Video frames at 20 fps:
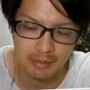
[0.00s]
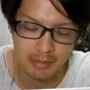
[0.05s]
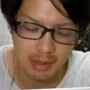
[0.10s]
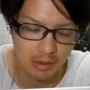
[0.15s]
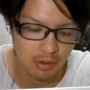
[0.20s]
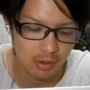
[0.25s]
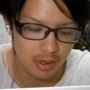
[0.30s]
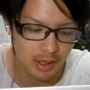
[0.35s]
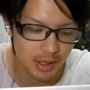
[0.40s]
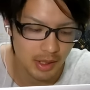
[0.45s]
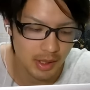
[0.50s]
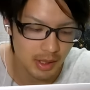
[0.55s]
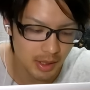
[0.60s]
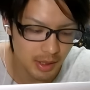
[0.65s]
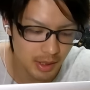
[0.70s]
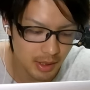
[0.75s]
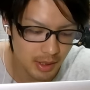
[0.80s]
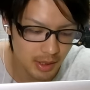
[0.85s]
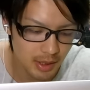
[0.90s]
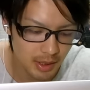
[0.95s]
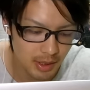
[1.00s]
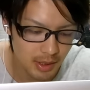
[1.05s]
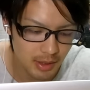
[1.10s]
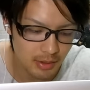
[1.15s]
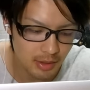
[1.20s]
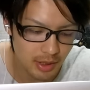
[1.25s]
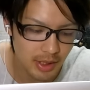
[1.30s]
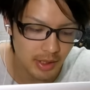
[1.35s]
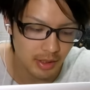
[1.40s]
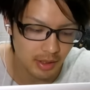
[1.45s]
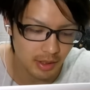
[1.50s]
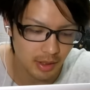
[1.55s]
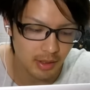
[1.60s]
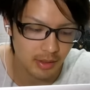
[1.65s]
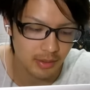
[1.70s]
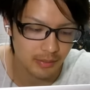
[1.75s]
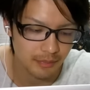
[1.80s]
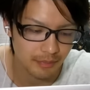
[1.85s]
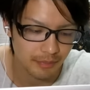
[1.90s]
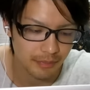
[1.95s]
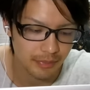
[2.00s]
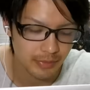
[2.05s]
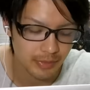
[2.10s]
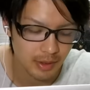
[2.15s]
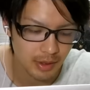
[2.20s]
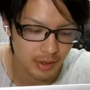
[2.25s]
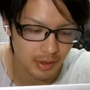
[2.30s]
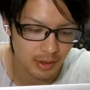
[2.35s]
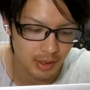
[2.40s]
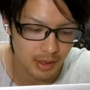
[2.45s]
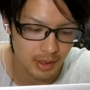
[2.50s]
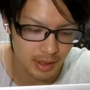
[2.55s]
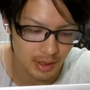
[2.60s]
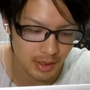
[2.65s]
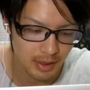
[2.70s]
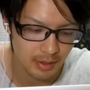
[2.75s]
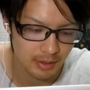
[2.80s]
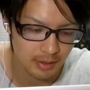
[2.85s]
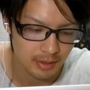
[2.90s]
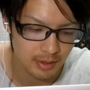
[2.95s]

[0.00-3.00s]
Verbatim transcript: まあ、これぐらいかなか、